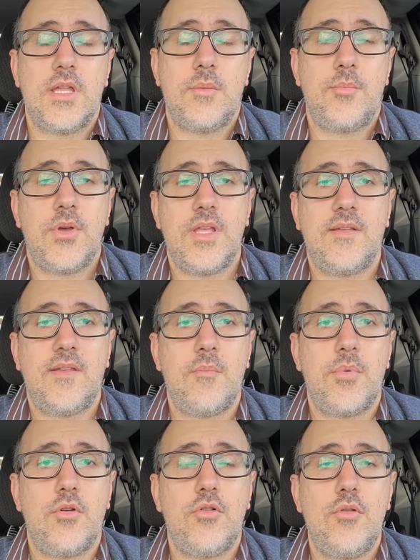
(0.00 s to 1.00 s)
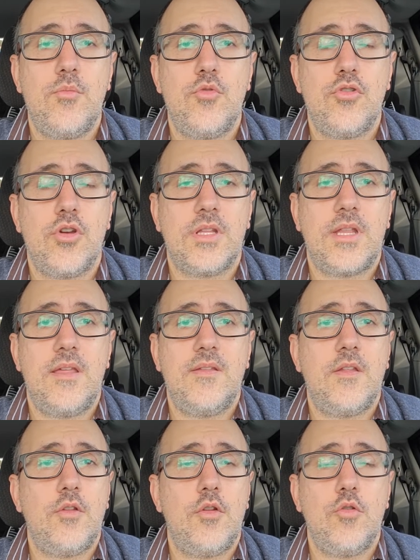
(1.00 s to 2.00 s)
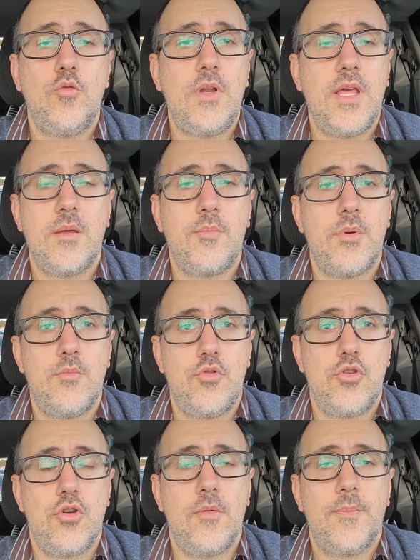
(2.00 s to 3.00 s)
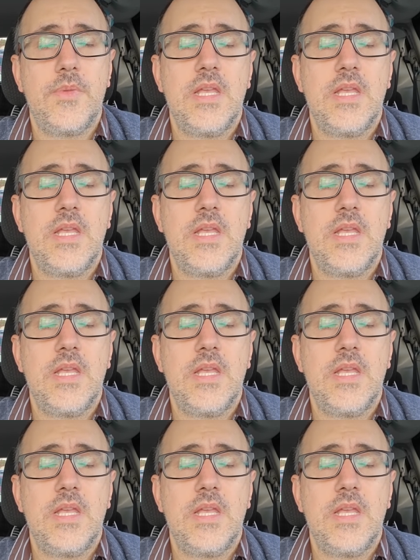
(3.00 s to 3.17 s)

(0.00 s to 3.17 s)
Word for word: después ella se empeoró y murió, que estaba diciendo locuras y después murió.